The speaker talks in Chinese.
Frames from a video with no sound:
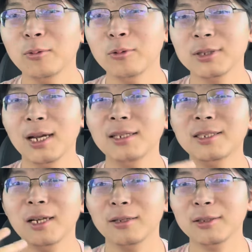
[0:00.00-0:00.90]
我才
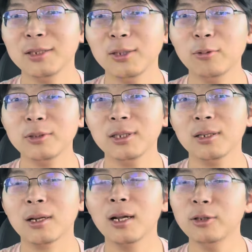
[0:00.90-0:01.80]
讲这些东
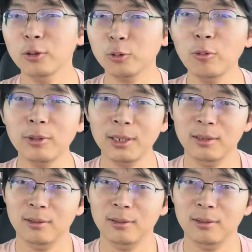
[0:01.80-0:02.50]
西更有动力，